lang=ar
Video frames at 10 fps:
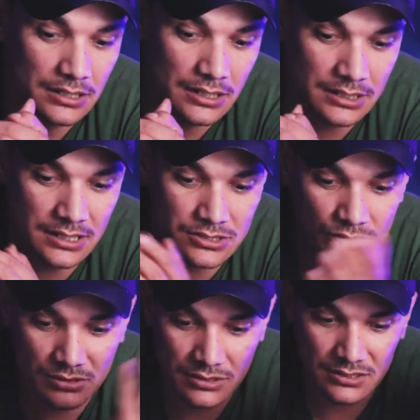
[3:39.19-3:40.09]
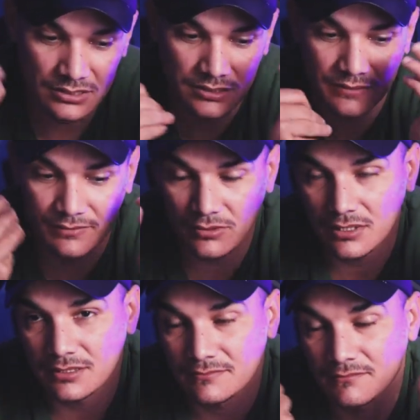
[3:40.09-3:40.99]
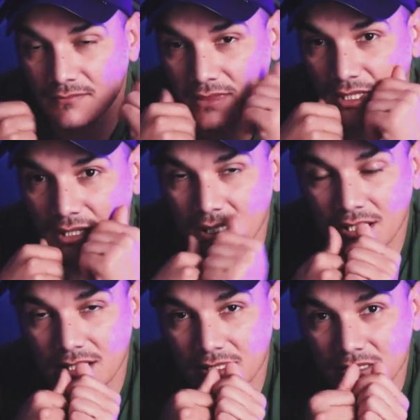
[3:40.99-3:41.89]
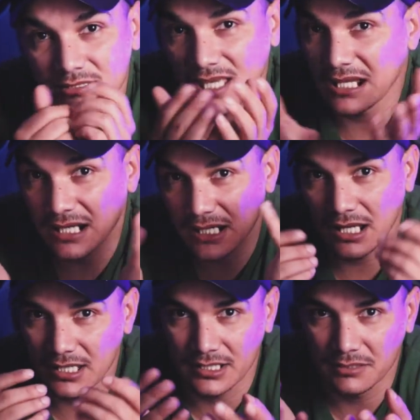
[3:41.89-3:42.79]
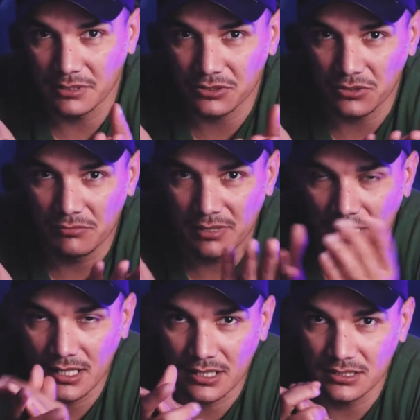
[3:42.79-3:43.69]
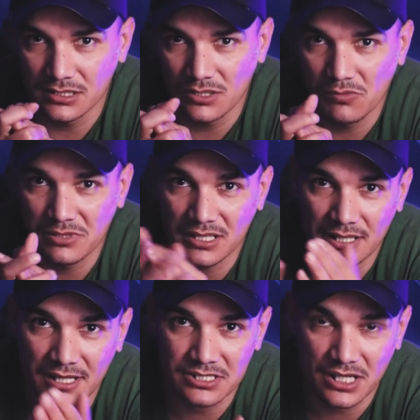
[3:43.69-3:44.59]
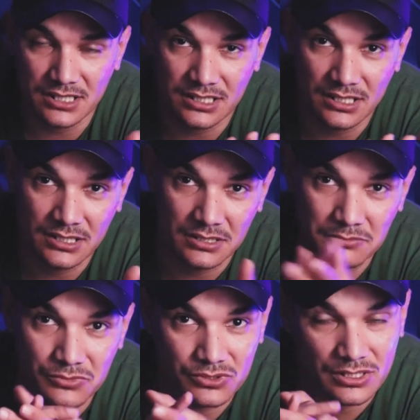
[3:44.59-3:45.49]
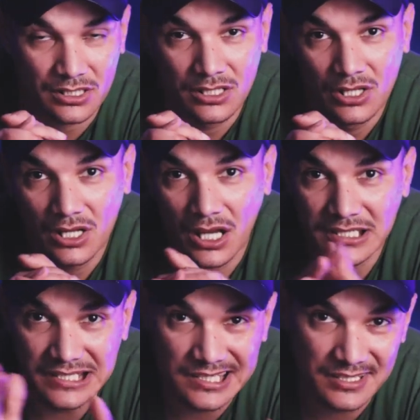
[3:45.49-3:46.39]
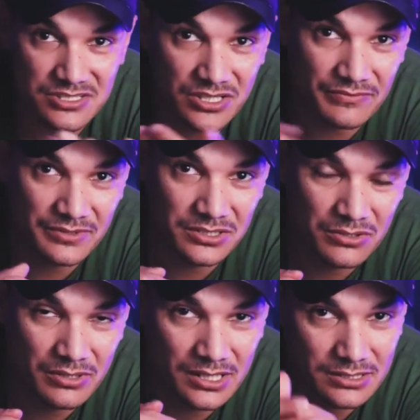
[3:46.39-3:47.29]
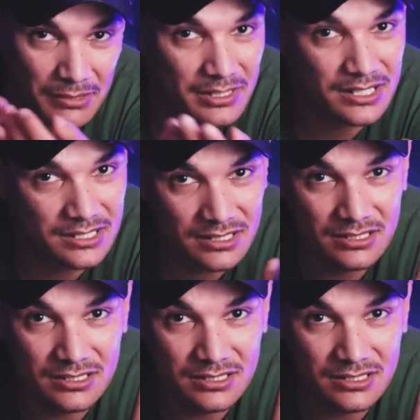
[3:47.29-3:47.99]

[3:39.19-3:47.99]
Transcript: هذه شغل كيف نقول لك آه، سهله خلا يعني بتقوم بها هدية وما تلقاش حتى مشكله حتى كي تنشر فيديوهات لعبك